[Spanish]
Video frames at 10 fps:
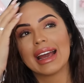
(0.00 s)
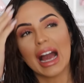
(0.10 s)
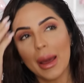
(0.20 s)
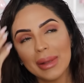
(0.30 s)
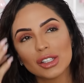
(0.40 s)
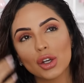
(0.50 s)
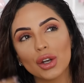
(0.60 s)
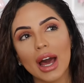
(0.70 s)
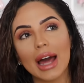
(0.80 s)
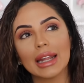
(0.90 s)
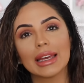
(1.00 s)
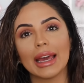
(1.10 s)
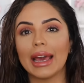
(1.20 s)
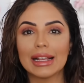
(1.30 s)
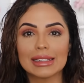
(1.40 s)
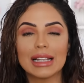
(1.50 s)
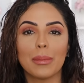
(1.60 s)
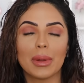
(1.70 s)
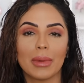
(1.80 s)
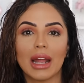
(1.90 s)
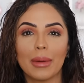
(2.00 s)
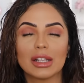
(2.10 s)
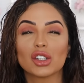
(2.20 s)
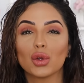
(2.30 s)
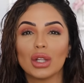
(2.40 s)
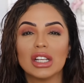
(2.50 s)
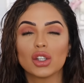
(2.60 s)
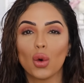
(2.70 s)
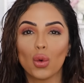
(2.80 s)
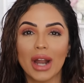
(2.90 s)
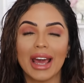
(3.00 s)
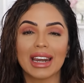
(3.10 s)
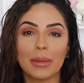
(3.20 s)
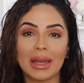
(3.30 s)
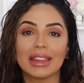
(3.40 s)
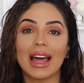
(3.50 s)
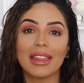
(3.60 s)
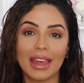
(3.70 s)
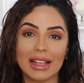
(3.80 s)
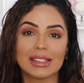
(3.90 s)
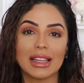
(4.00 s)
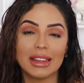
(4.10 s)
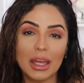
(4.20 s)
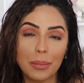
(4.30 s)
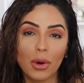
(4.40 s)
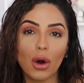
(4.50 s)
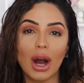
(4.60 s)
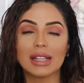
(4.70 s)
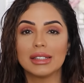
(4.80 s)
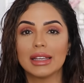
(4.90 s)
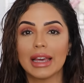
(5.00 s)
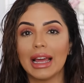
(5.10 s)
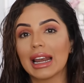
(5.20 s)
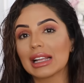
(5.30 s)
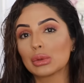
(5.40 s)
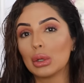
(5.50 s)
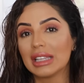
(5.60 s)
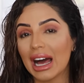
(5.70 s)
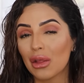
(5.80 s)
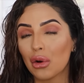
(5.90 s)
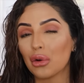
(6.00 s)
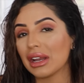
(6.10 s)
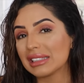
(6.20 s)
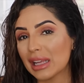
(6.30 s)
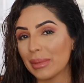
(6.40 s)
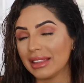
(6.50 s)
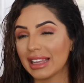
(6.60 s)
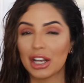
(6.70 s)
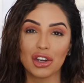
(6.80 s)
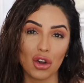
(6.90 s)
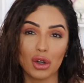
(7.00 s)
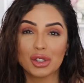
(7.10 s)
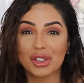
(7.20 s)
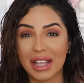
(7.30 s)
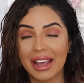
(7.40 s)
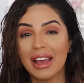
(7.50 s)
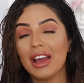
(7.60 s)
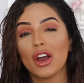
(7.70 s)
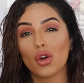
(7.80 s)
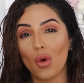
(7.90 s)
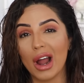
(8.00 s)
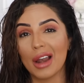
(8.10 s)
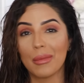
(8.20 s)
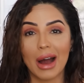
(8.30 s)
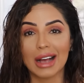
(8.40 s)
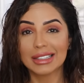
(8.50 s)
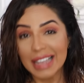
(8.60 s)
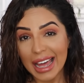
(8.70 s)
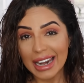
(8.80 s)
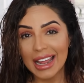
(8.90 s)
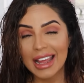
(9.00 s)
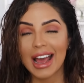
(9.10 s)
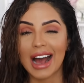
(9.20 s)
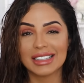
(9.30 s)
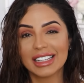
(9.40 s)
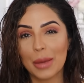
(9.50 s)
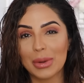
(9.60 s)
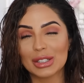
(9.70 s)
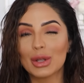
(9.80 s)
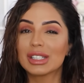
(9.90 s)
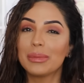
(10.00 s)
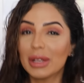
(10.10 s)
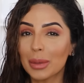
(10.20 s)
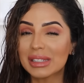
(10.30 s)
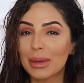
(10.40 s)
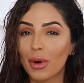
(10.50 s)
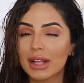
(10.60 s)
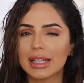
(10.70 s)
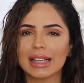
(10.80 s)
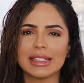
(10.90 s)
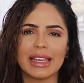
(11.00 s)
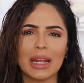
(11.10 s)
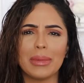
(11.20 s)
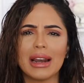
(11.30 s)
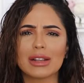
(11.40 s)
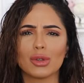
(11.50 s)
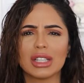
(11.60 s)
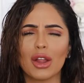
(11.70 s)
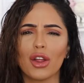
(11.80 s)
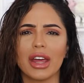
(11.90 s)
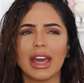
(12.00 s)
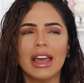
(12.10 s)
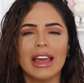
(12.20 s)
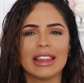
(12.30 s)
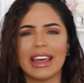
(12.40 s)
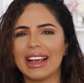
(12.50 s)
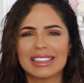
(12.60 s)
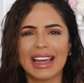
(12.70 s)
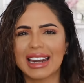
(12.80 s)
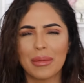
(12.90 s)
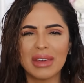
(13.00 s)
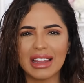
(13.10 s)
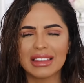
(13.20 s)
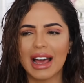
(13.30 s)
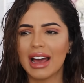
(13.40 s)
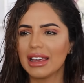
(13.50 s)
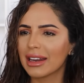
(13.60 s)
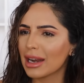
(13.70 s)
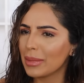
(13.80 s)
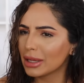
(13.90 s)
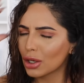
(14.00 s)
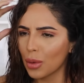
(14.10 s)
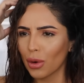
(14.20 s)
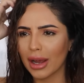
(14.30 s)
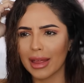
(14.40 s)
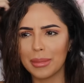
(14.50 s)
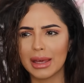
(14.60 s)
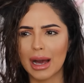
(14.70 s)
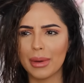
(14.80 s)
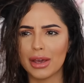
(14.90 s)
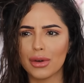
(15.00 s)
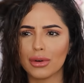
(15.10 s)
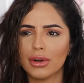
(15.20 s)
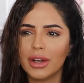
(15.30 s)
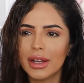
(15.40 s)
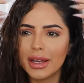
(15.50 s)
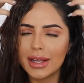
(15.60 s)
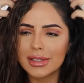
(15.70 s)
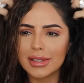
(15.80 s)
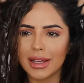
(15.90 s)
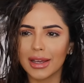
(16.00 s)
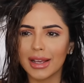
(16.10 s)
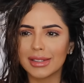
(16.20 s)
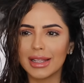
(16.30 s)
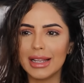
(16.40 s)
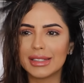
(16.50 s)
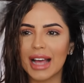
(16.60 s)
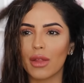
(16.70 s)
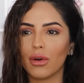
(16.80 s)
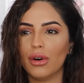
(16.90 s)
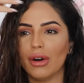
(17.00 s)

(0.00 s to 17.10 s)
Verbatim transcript: Cabe mencionar que es la primera vez que utilizo una herramienta de este tipo, así que el resultado honestamente no sé cuál va a ser. Así que pues los invito mis amores a que si quieren ver el resultado de, esta herramienta y realmente cómo queda mi cabello este, estilizado